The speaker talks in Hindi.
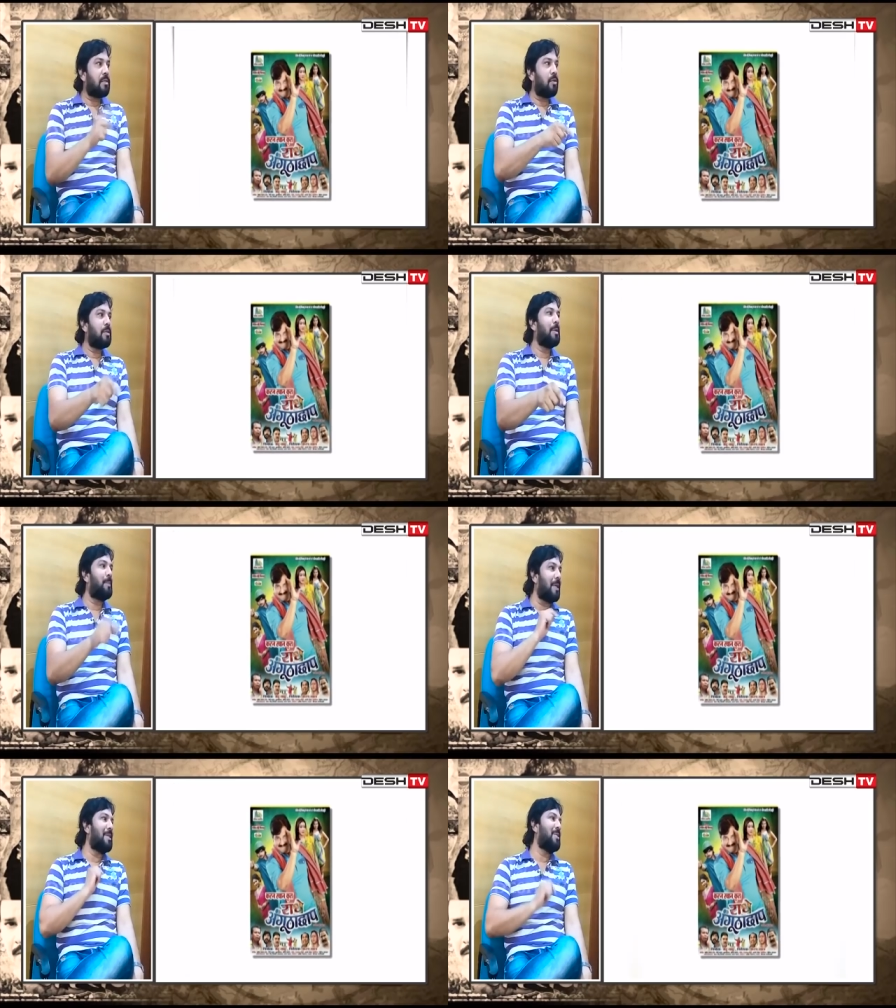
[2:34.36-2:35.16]
तौर से
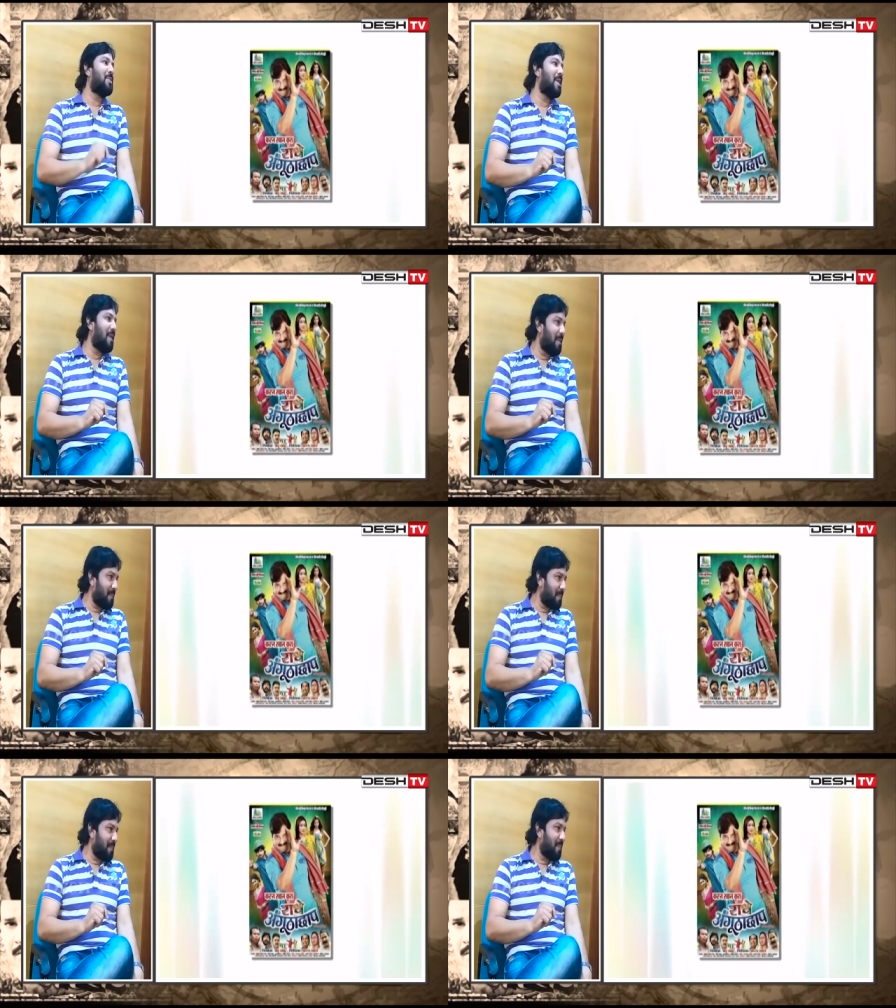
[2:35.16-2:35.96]
इप्टा से जुड़े
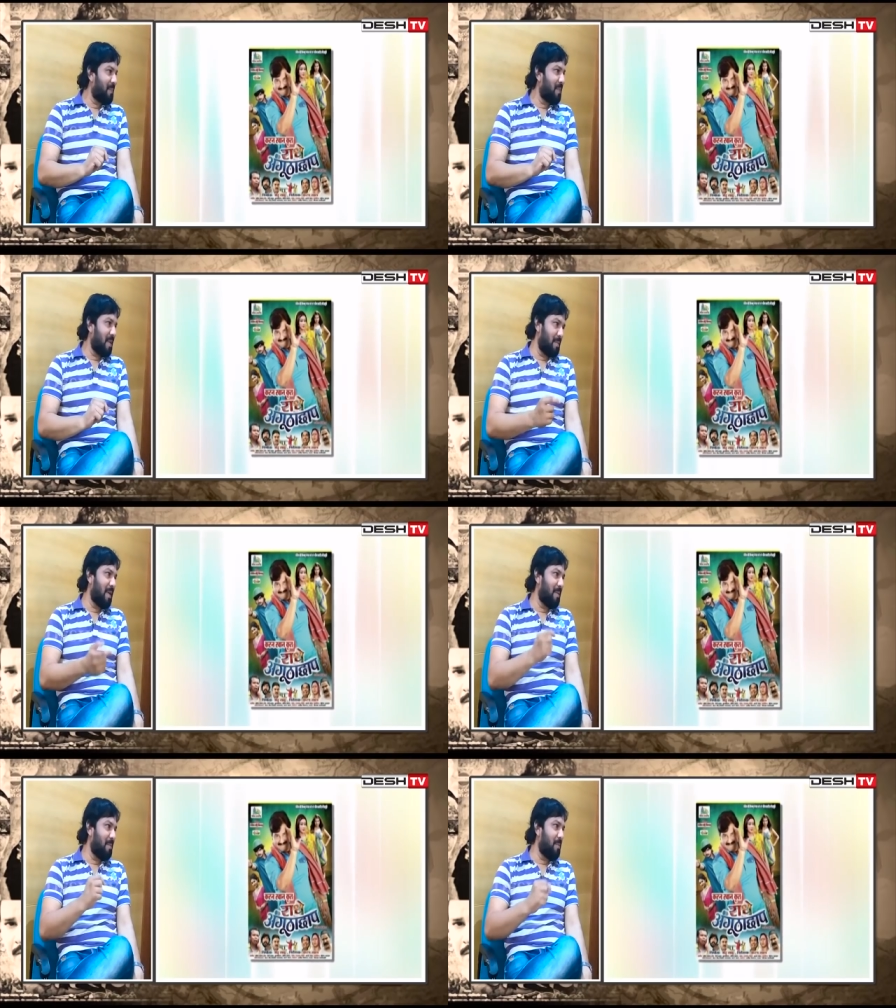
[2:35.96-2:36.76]
हैं ये भी
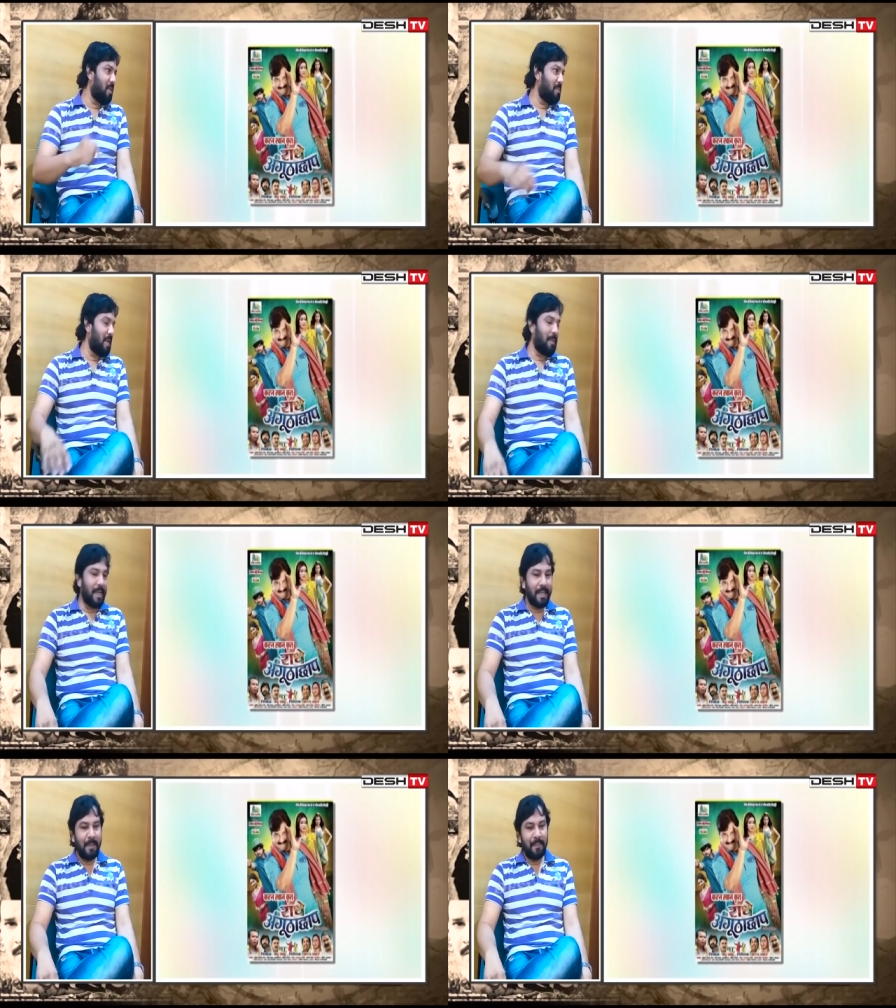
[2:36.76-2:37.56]
एक बहुत बड़े
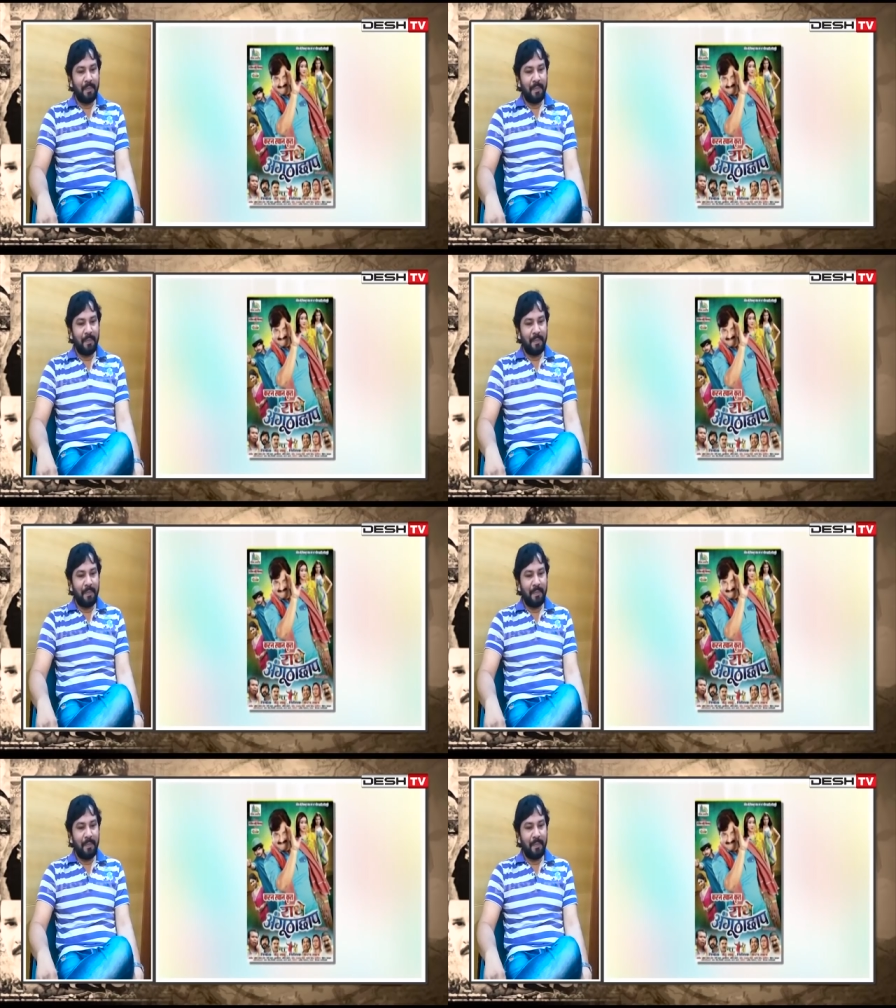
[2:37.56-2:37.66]
बात है